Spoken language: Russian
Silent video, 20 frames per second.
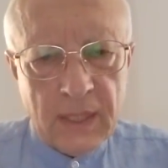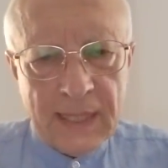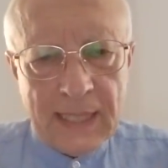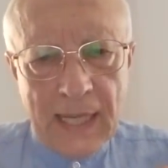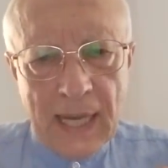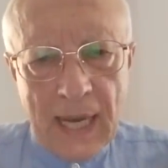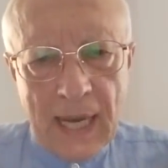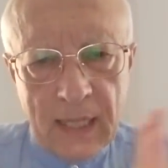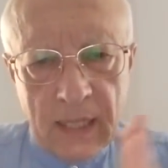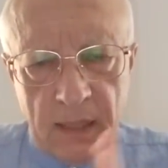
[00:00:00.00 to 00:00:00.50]
с
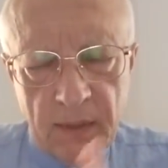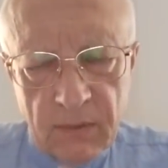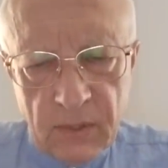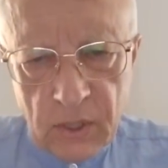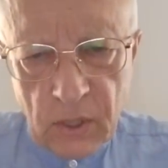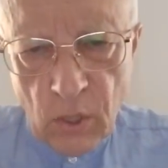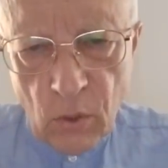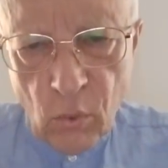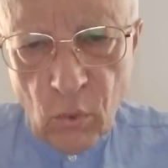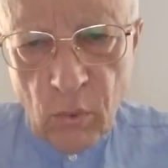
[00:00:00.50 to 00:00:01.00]

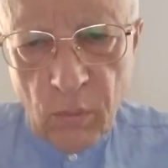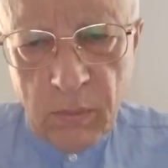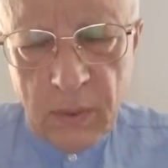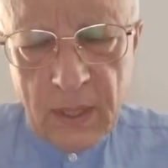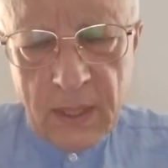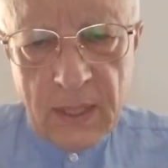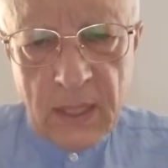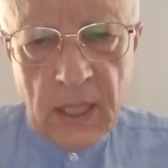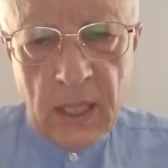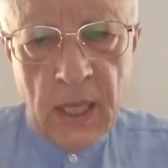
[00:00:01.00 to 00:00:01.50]
Харьковской
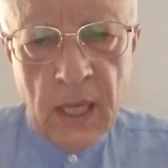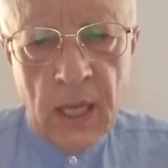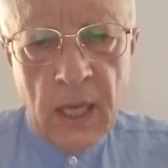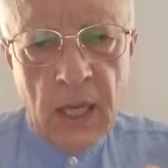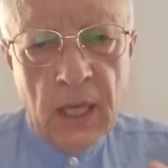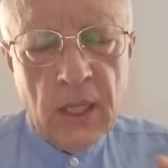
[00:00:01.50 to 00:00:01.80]
области.